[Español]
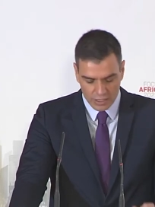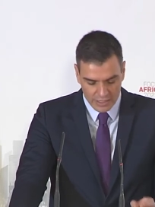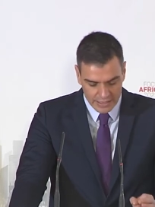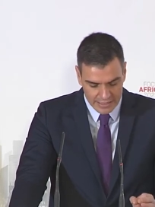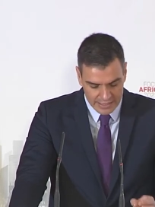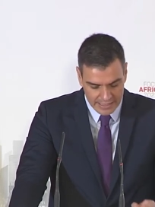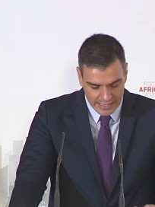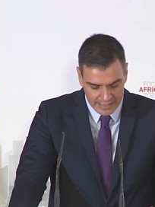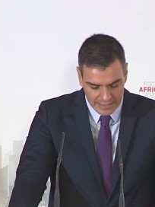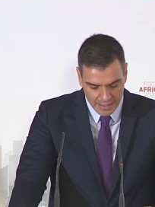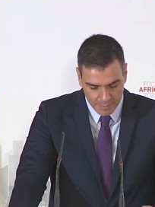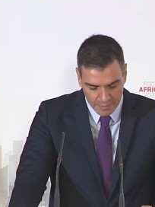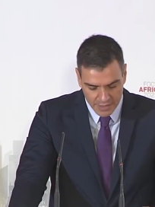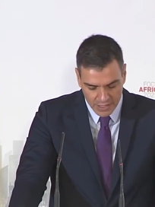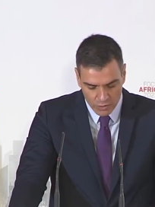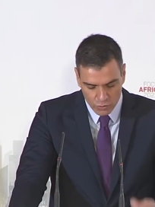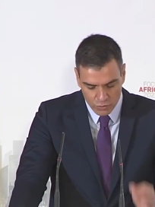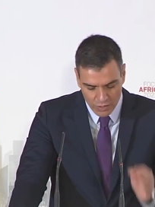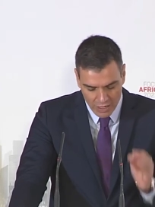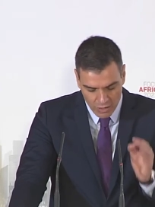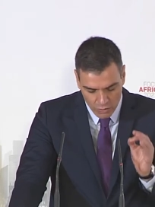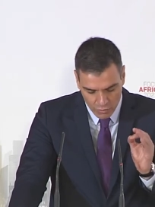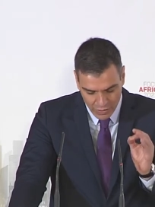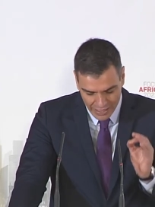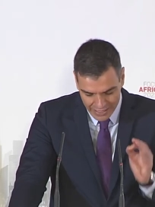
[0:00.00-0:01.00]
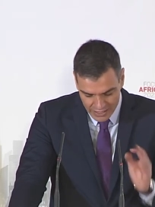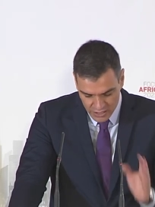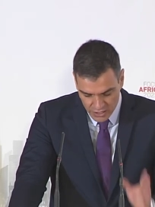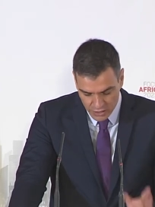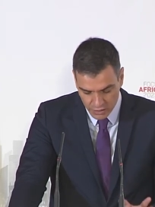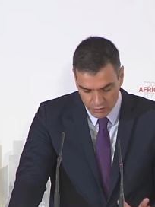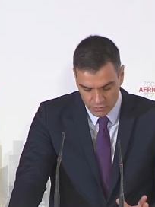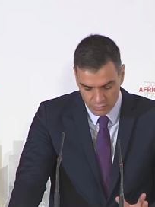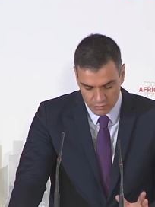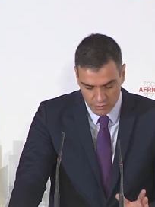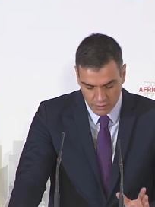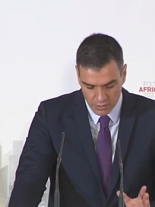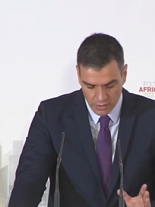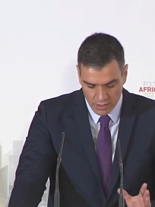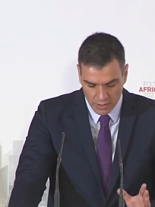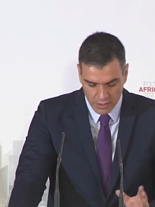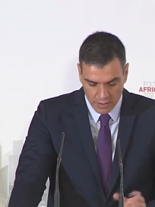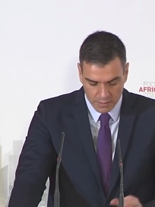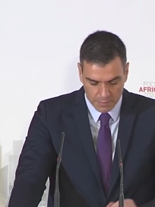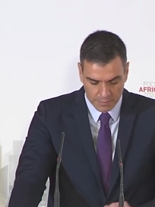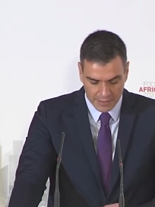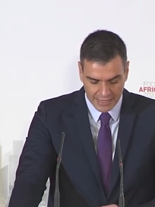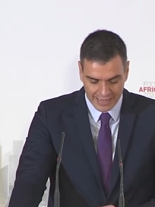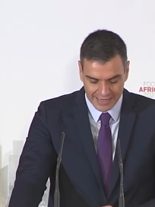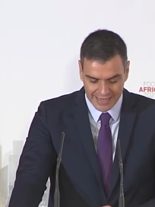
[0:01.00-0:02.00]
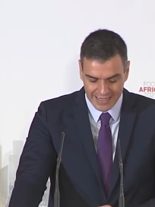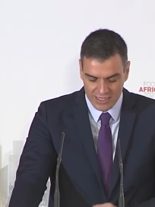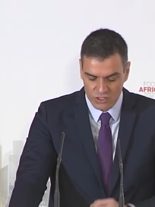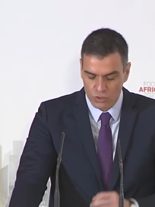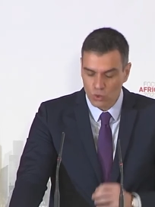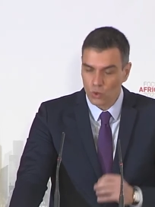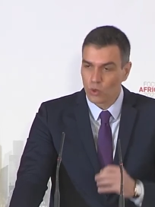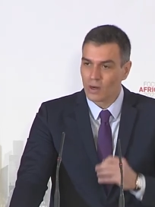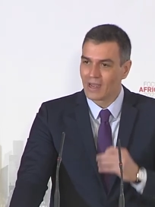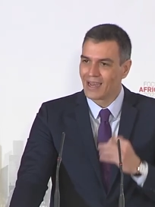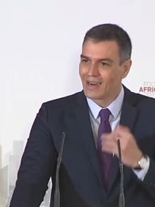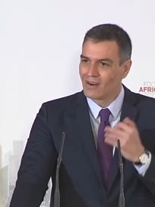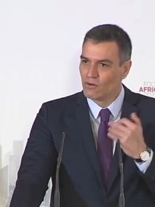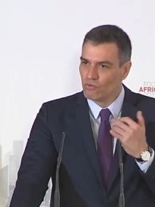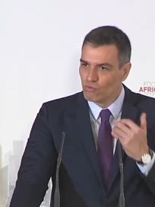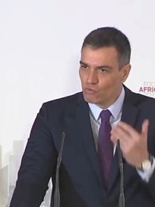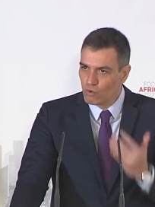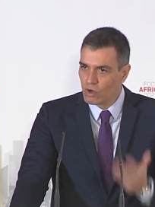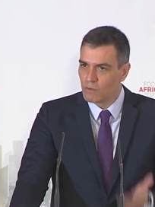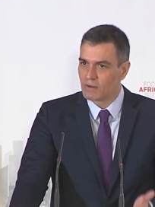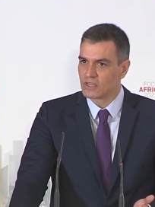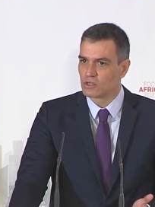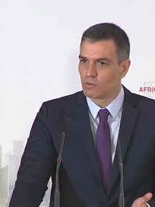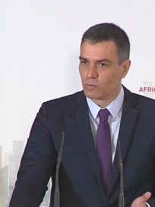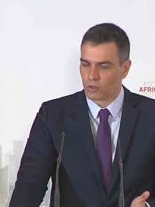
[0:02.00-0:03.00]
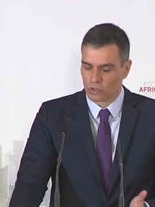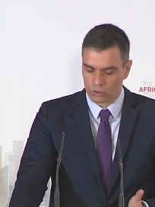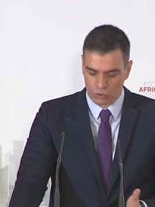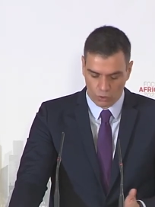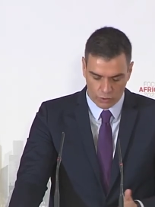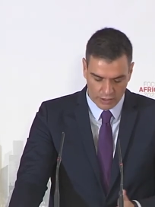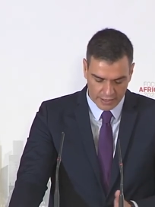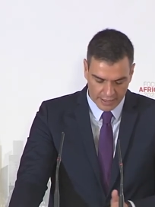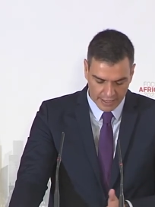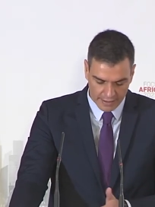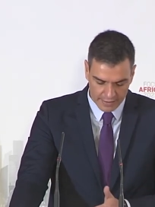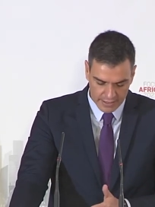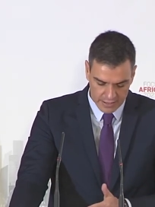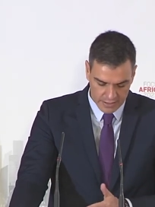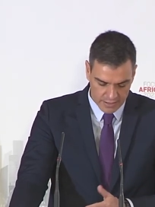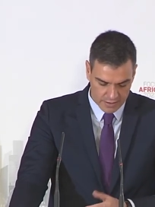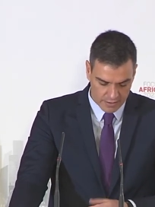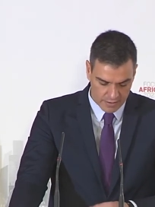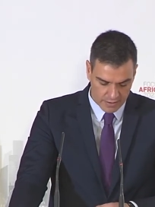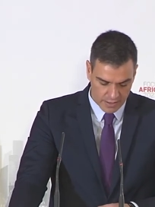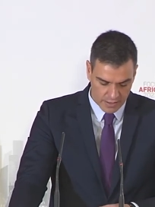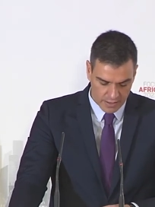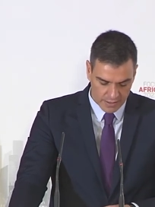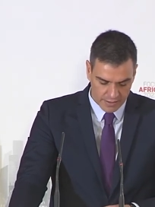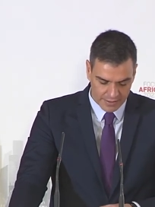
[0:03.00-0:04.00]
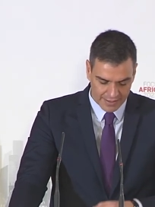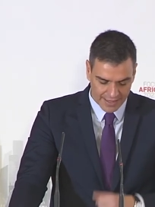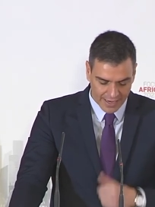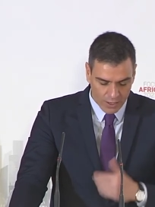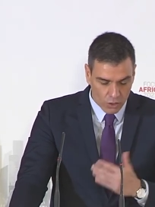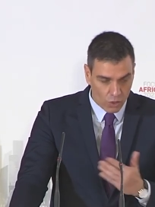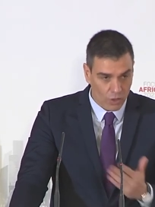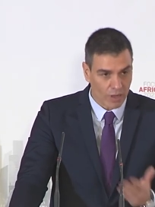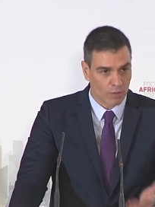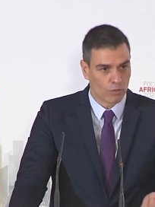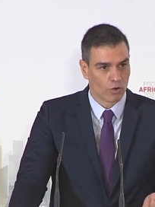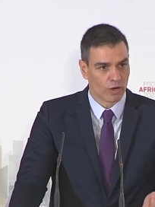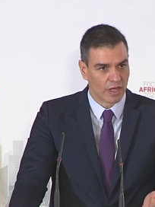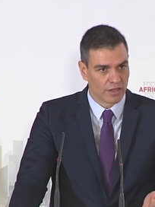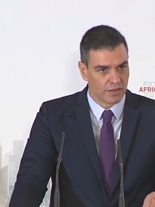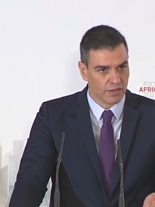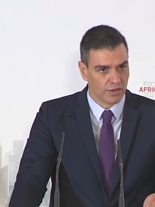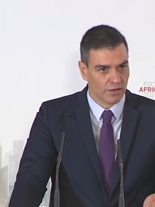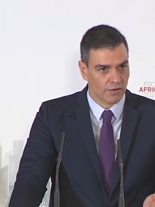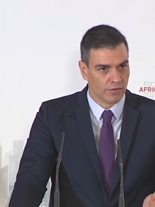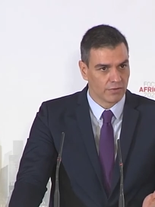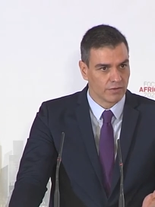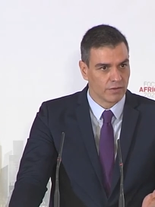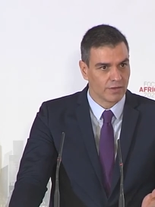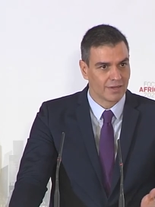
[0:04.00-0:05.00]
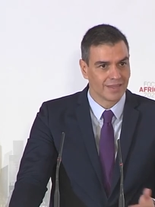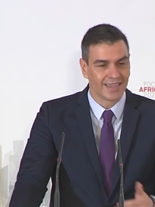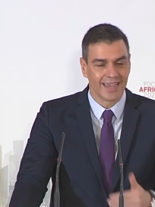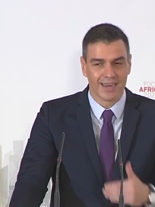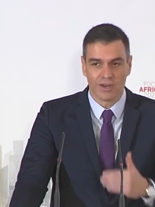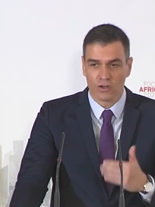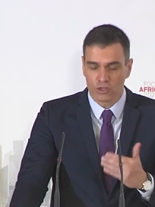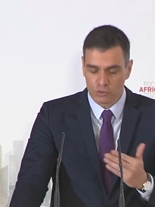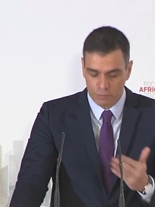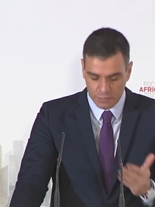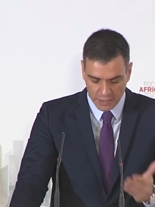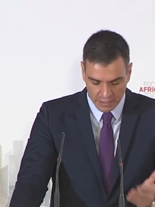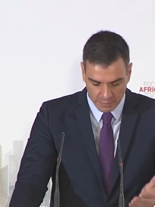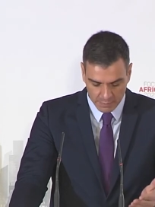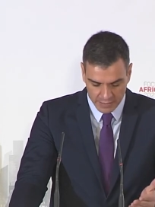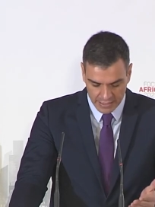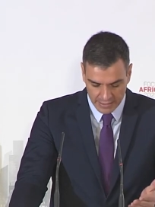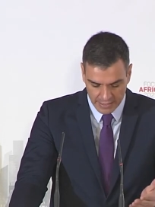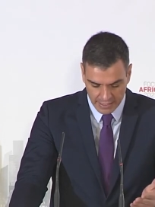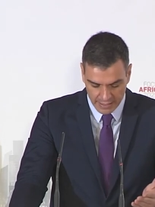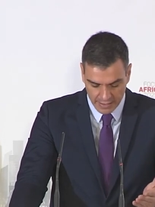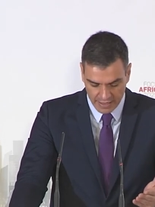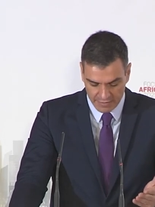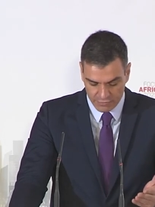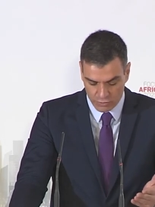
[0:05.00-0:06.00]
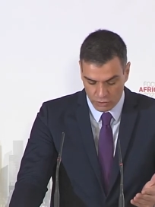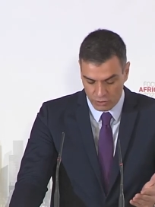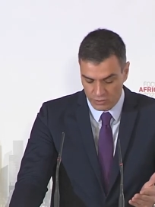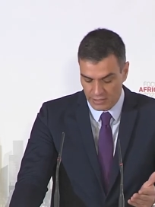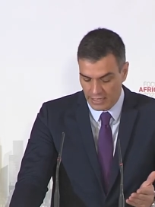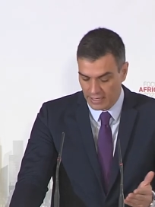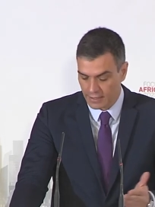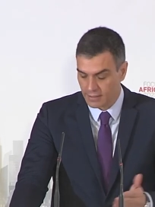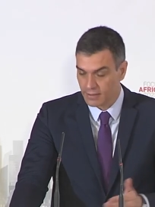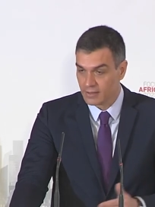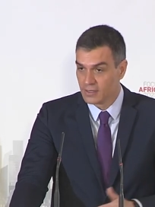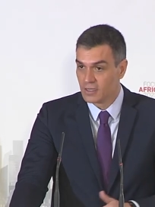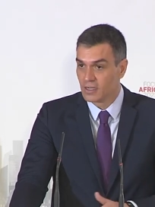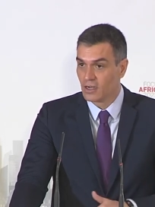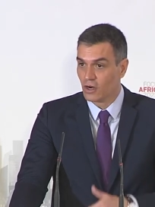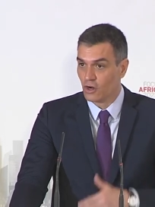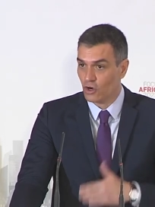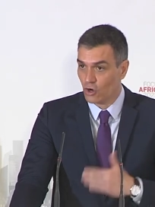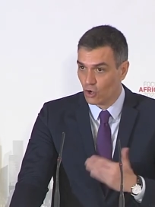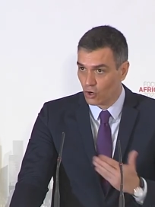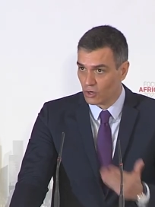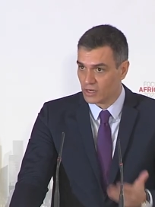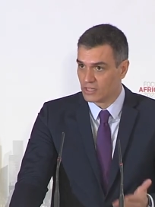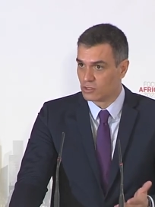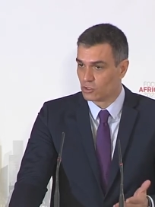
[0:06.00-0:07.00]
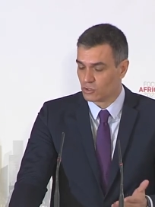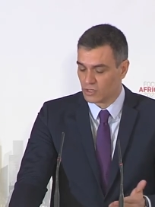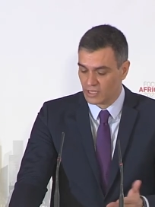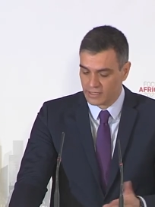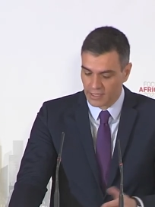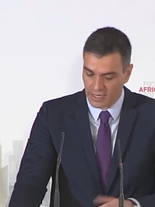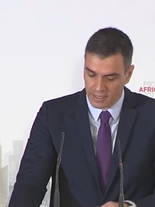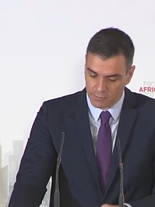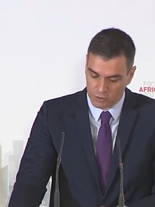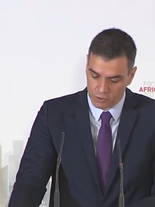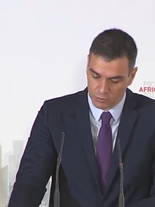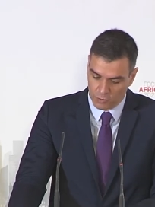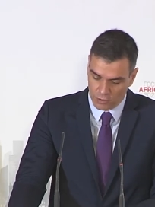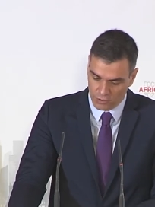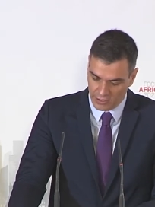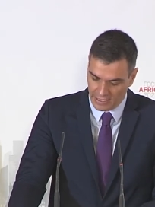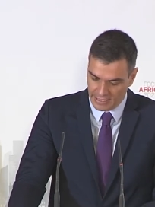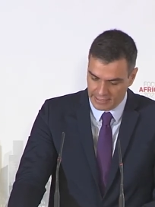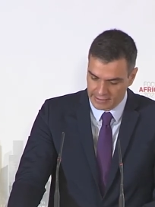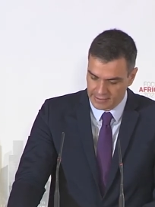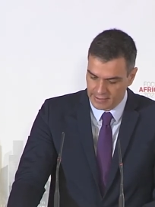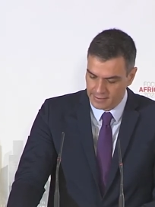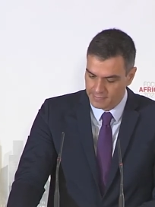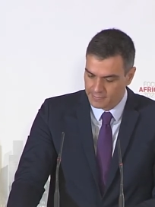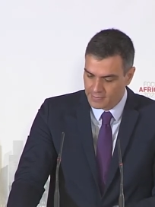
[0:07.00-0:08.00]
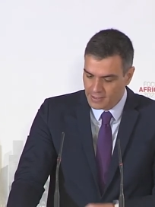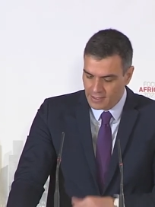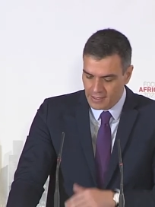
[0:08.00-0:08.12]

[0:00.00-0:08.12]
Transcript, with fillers: sea también una ocasión para que surjan nuevas oportunidades de colaboración que nos permitan afrontar los retos que tenemos por delante.